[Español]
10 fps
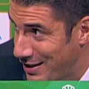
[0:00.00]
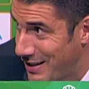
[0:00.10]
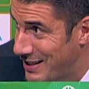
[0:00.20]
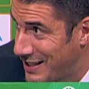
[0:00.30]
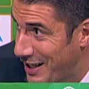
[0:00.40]

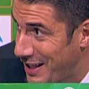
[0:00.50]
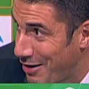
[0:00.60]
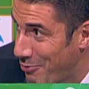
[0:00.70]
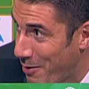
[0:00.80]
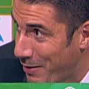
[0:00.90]
les he
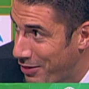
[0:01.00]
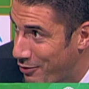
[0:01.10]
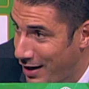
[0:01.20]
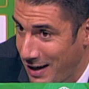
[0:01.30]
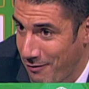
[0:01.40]
dado un
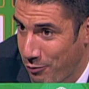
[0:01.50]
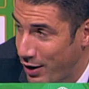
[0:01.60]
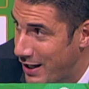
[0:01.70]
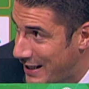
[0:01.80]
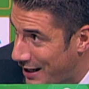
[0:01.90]
abrazo a
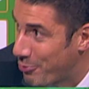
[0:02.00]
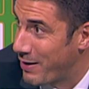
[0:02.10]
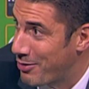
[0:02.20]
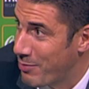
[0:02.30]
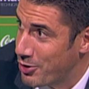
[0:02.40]
Fuet, a
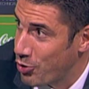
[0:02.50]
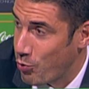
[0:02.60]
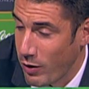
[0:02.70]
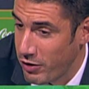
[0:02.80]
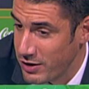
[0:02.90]
Rubén, como a todos los
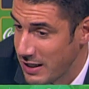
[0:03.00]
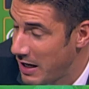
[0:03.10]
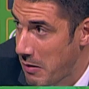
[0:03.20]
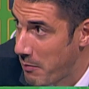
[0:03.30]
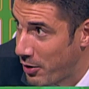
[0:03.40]
jugadores,
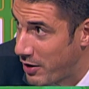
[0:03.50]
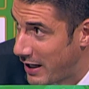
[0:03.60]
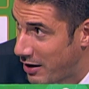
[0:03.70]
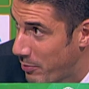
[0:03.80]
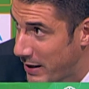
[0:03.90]
pero ni
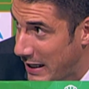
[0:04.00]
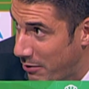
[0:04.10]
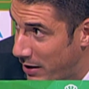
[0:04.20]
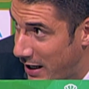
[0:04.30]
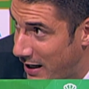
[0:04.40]
he
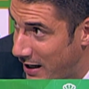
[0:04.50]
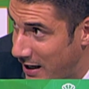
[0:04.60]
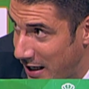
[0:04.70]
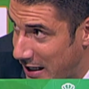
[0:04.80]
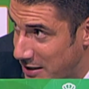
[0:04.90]
comentado el,
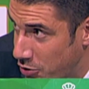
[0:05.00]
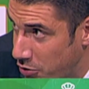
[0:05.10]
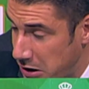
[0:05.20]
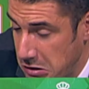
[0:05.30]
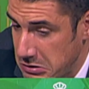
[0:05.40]
caso
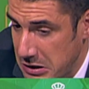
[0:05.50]
con ellos.